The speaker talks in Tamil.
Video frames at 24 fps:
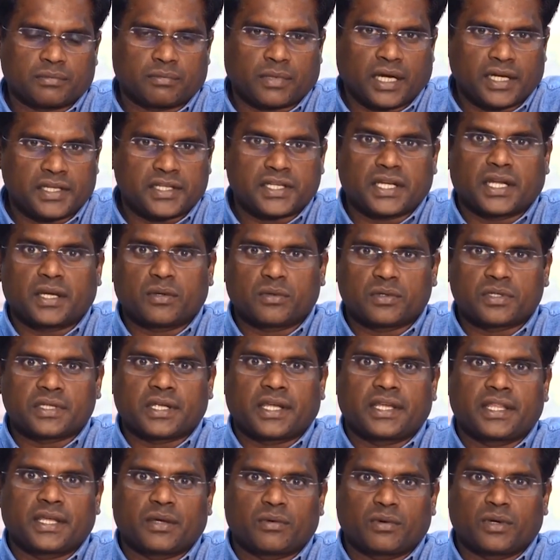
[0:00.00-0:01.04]
மகிழ்ச்சியான ஒரு
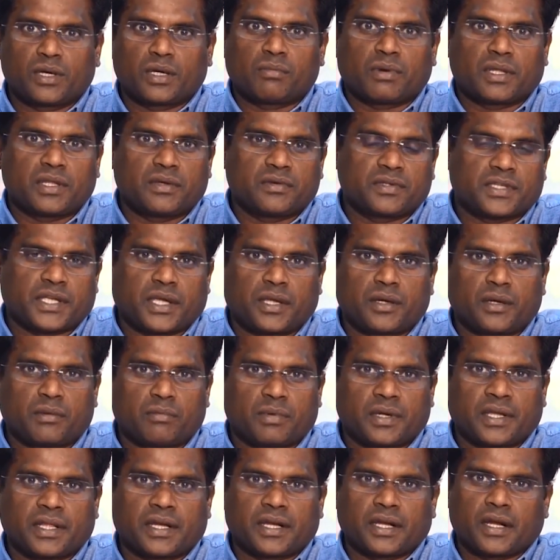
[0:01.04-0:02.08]
செய்தியை உங்களுக்கு பதிவு செய்யணும்
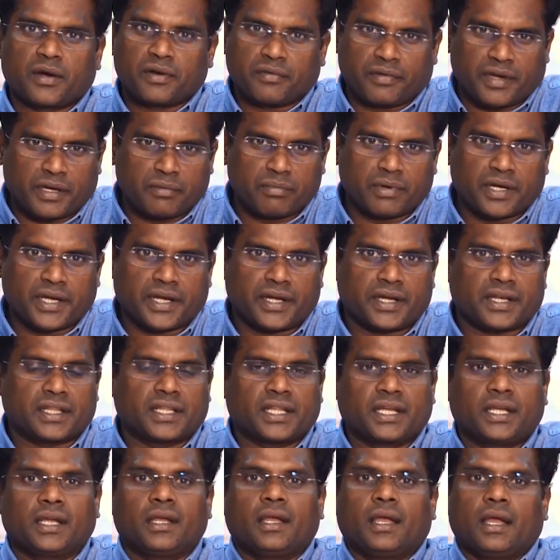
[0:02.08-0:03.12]
அப்படிங்கிறக்காண்டி வெயிட் பண்ணிகிட்டு
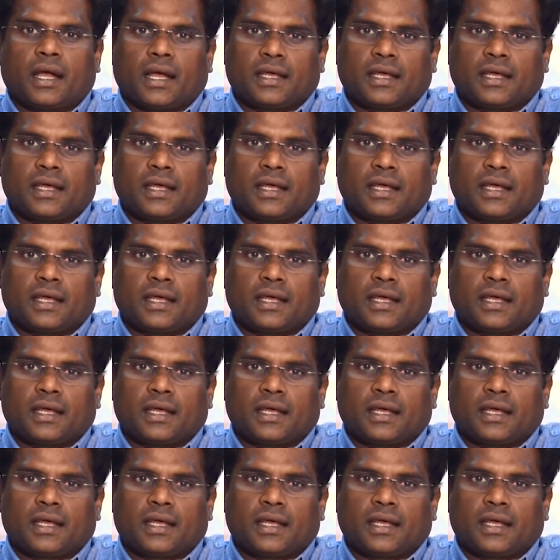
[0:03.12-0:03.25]
இருந்தேன்